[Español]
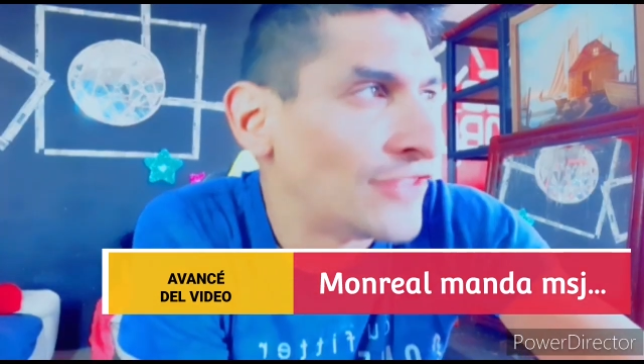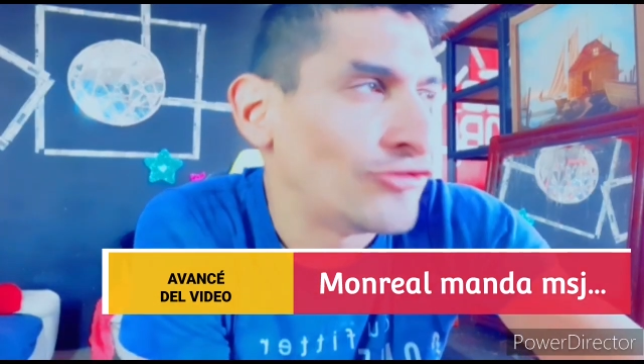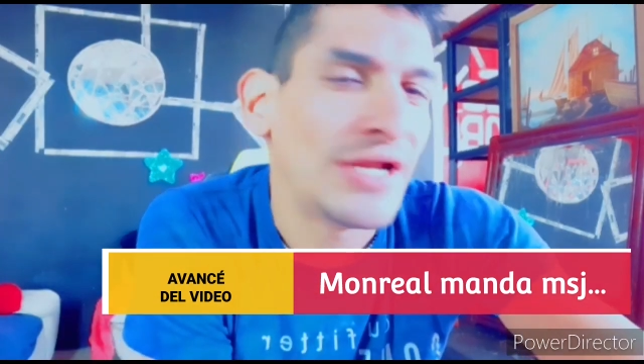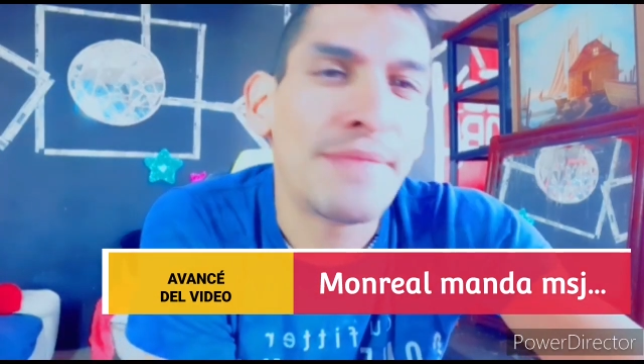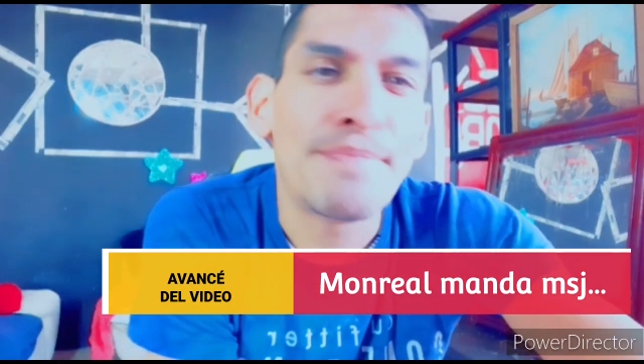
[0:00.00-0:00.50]

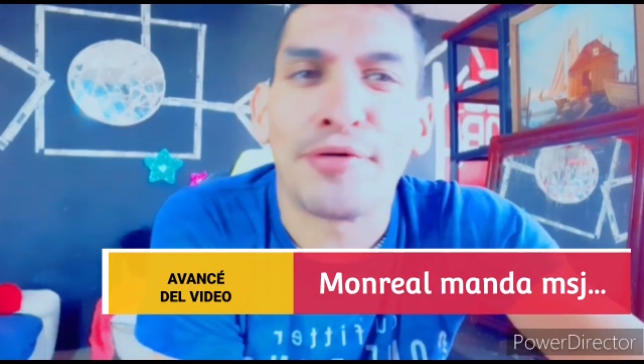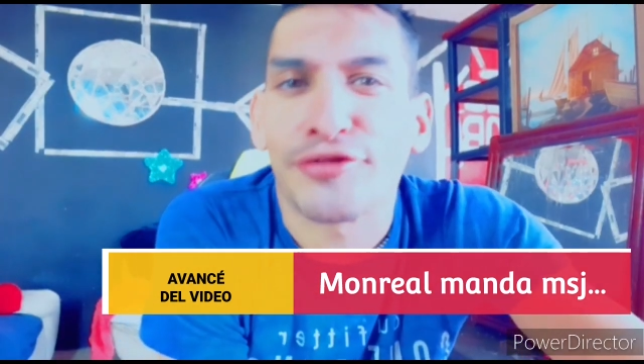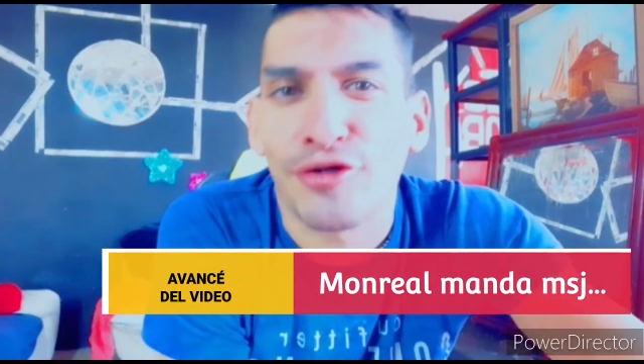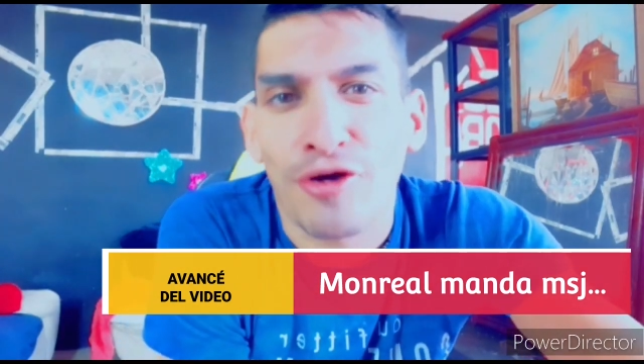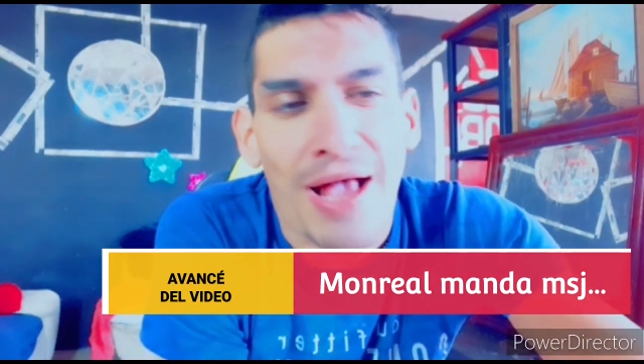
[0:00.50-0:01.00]
No le
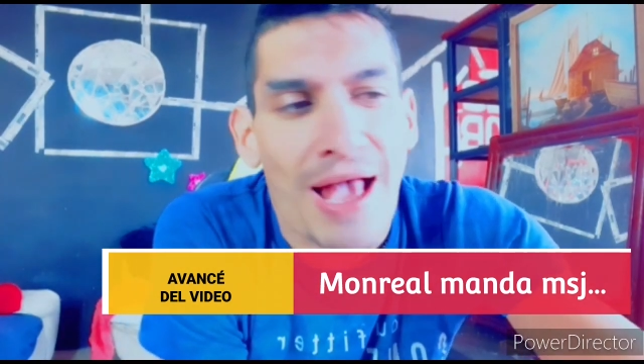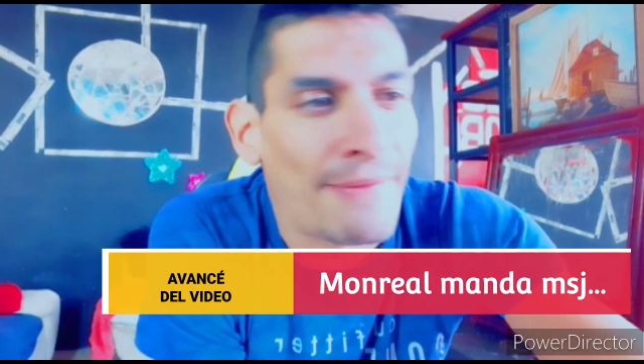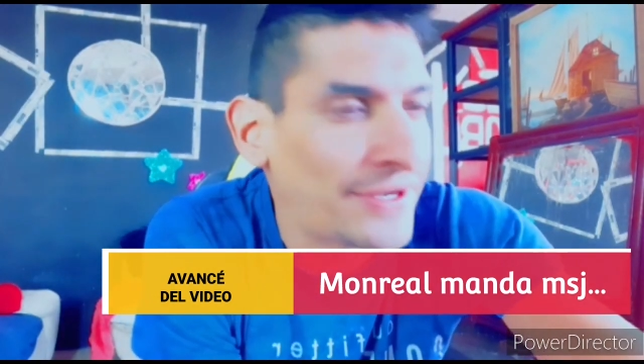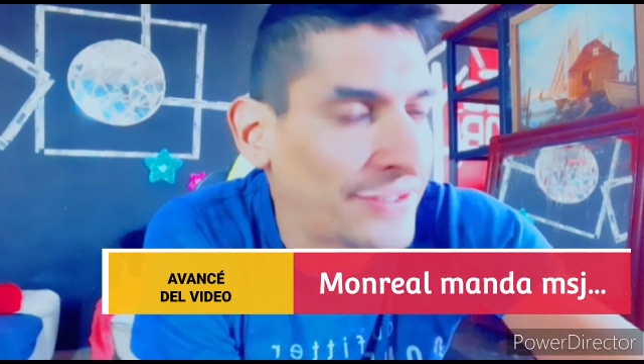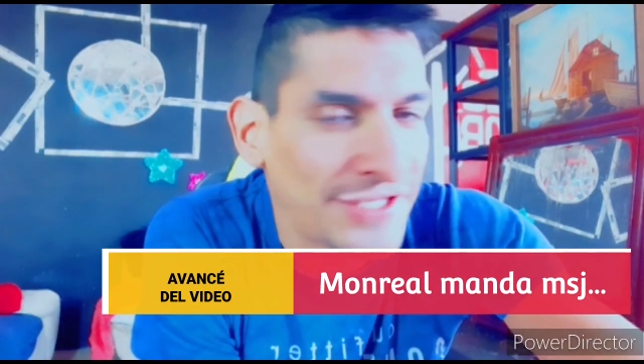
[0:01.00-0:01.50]
importó
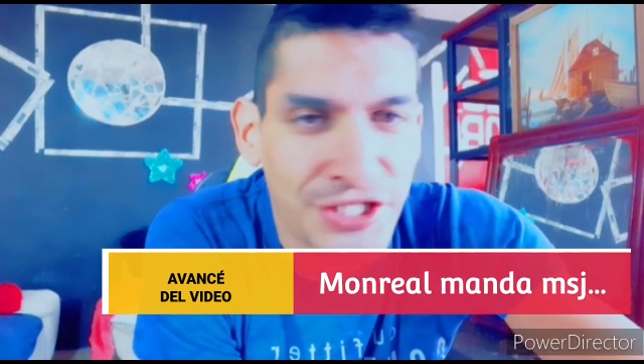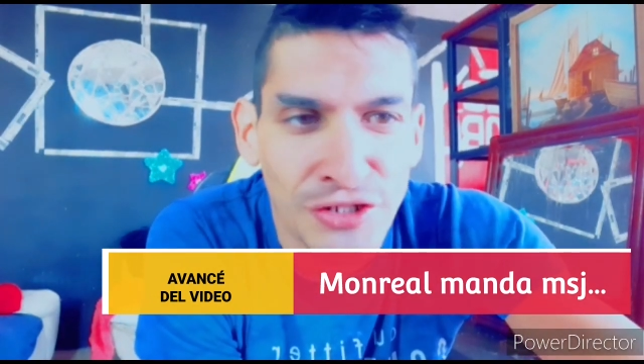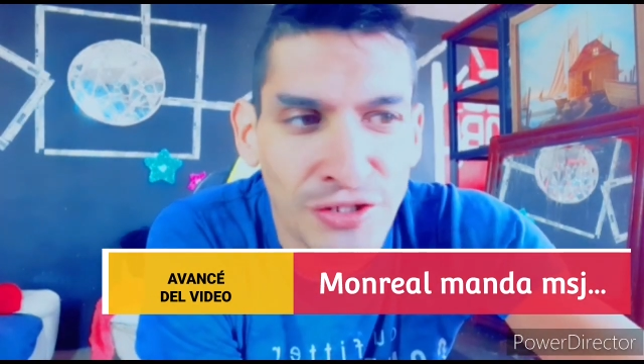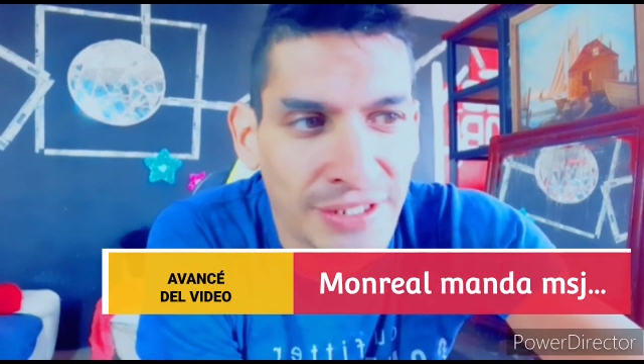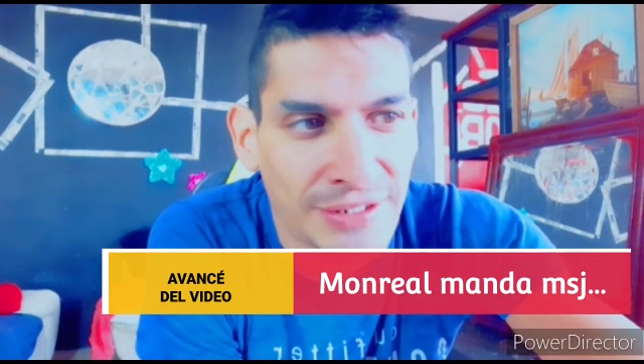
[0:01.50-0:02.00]
haber
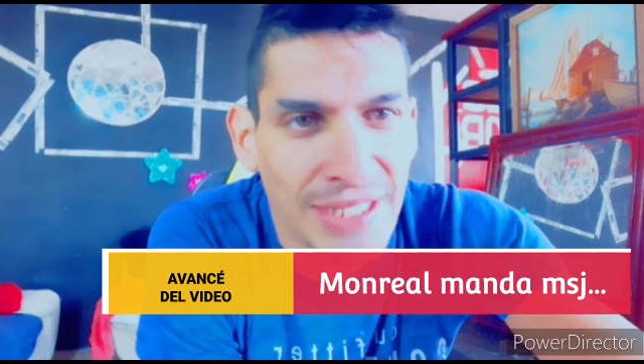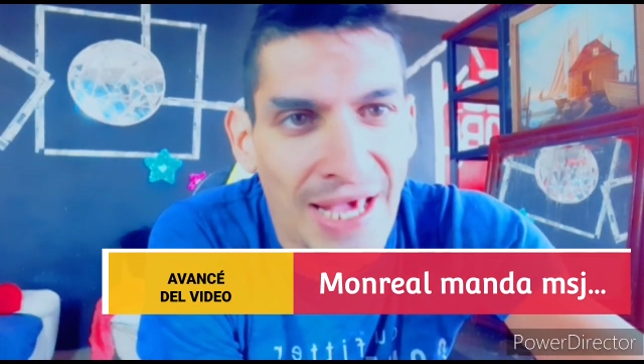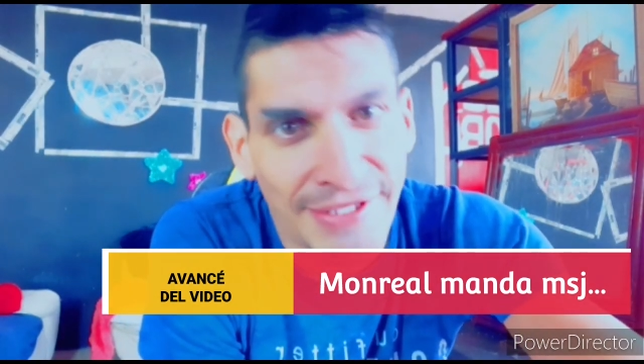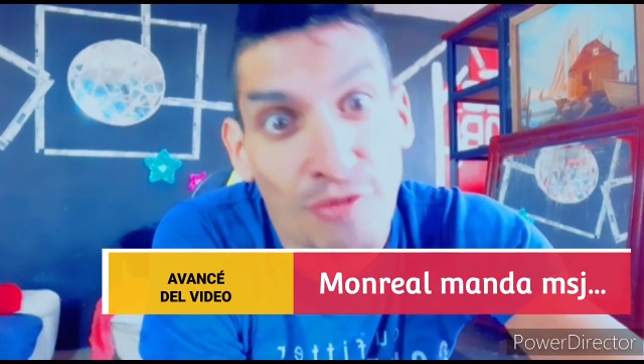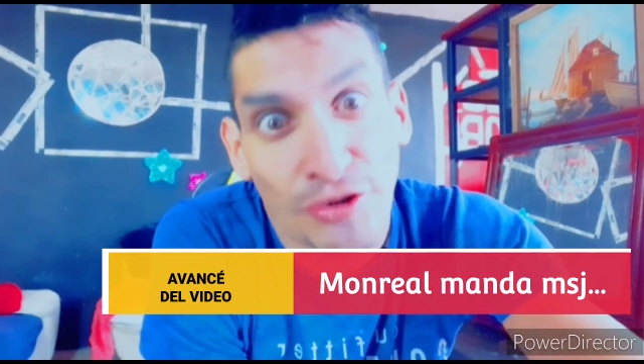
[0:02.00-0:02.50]
dicho
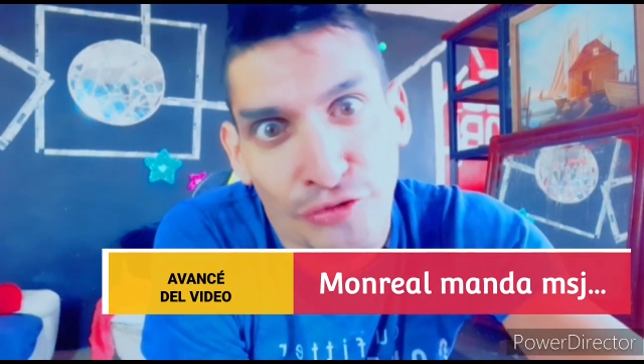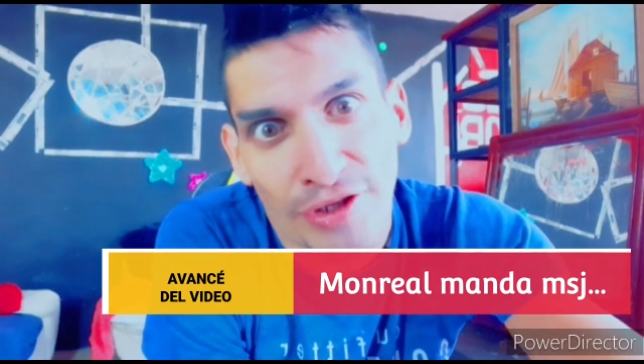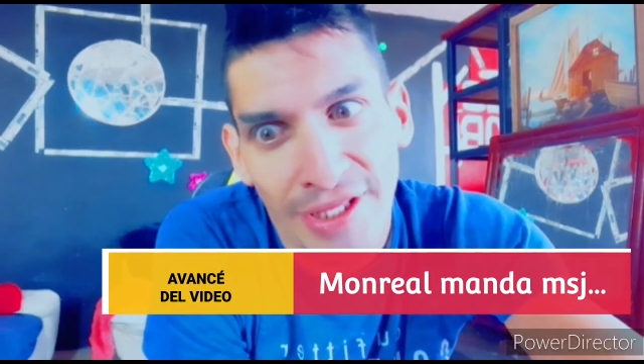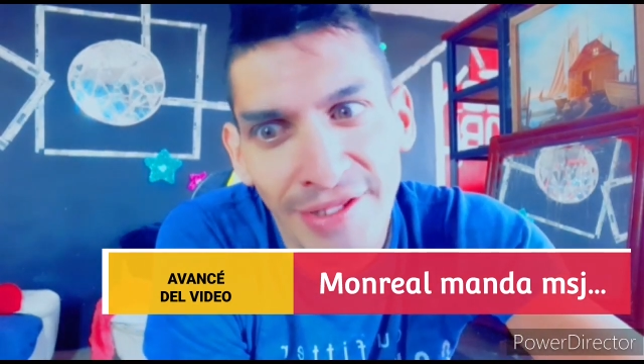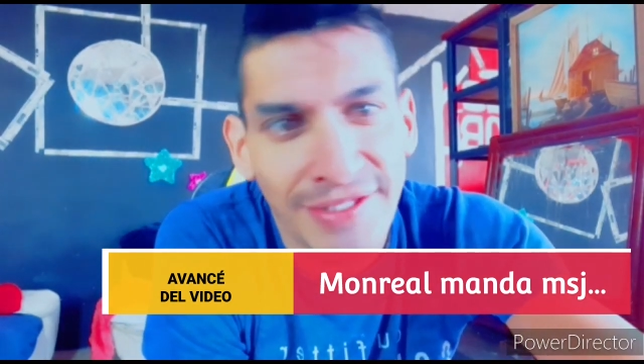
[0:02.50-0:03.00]
hace cuatro
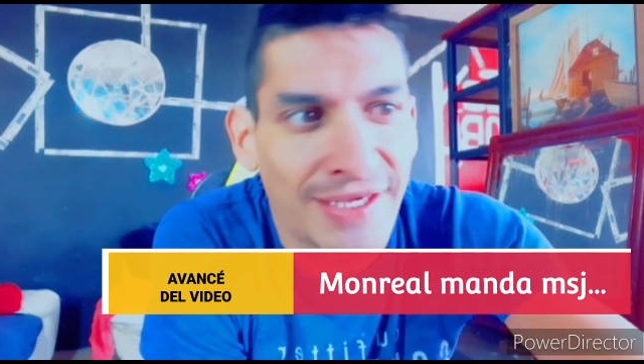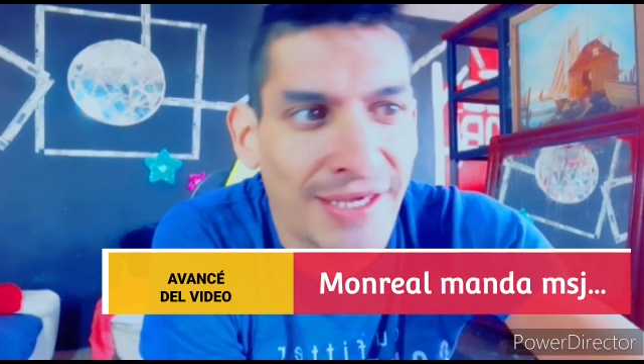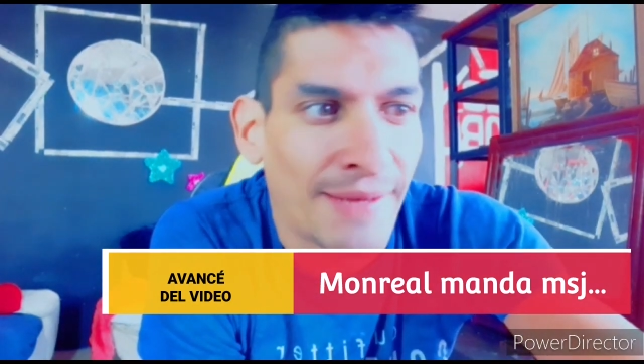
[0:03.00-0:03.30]
días